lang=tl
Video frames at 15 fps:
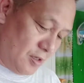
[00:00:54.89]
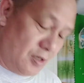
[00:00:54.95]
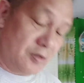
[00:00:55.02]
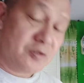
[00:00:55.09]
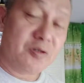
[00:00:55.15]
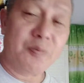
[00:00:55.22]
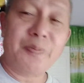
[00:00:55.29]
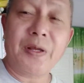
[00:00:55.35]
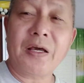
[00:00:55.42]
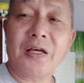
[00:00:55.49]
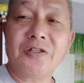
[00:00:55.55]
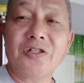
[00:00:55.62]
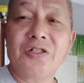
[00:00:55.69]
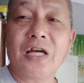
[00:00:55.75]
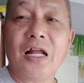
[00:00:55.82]
Subscribe kayo
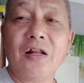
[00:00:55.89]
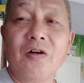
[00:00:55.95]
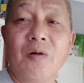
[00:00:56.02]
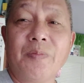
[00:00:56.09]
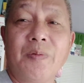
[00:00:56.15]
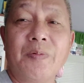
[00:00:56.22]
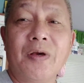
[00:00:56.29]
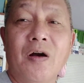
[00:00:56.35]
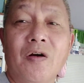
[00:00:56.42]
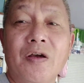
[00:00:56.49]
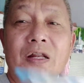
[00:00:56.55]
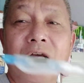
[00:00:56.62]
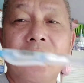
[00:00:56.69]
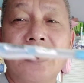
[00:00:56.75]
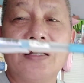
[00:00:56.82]
sa channel ko. Bibigyan ko kayo
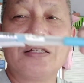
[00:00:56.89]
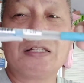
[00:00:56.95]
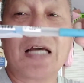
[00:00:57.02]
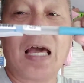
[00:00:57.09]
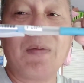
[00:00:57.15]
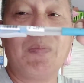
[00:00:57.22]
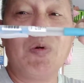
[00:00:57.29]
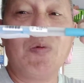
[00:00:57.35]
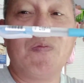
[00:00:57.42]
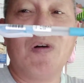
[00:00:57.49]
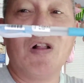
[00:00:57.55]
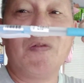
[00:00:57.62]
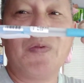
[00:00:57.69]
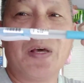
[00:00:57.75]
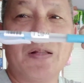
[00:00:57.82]
ng uh, Sky Blue
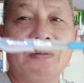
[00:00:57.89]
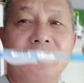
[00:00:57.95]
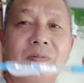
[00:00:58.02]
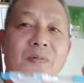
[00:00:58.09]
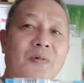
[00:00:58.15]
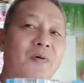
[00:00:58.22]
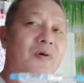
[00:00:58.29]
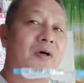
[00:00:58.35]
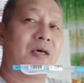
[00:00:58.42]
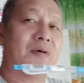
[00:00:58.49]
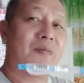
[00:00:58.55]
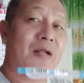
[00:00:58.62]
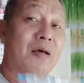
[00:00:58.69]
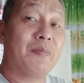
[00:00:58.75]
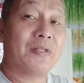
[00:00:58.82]
Ball
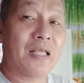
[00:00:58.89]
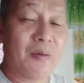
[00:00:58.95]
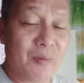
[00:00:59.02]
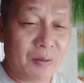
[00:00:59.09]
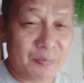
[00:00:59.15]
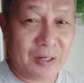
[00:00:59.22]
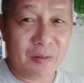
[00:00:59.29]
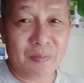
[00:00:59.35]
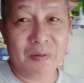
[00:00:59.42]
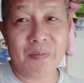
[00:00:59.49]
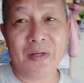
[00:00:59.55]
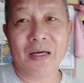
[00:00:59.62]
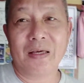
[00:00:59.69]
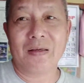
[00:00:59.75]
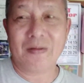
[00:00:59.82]
Marami tayong mga
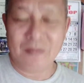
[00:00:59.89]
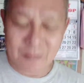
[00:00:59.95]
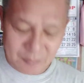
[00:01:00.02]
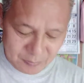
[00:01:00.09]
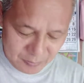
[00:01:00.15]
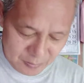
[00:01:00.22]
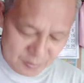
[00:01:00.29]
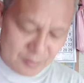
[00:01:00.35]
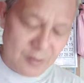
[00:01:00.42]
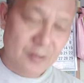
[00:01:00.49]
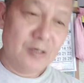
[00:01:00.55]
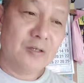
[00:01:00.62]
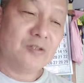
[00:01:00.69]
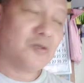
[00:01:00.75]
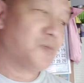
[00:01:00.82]
pinamimigay. Ano?
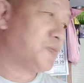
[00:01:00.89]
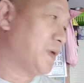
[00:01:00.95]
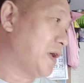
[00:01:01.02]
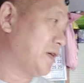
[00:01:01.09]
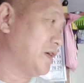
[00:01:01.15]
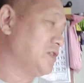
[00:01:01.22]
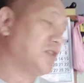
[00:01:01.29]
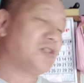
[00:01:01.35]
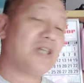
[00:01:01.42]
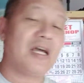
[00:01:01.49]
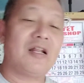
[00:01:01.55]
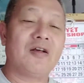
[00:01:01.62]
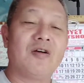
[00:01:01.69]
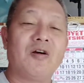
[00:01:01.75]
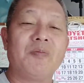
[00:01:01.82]
So, Subscribe kayo sa
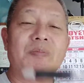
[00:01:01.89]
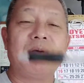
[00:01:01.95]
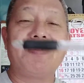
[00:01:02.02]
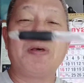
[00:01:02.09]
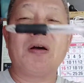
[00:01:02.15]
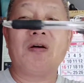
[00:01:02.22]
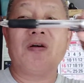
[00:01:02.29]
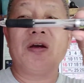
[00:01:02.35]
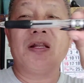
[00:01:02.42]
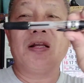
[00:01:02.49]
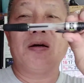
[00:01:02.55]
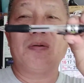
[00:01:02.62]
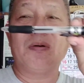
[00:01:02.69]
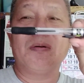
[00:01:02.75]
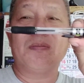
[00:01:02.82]
channel ko. Bibigyan ko kayo
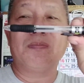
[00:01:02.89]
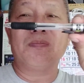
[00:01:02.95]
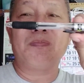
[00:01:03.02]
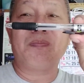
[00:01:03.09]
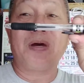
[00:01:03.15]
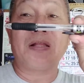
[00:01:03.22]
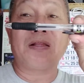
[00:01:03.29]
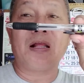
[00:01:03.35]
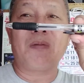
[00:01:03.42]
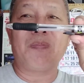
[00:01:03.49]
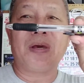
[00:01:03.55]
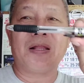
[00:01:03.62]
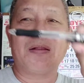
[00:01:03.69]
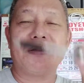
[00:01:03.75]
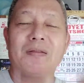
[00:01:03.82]
ng pentel pen.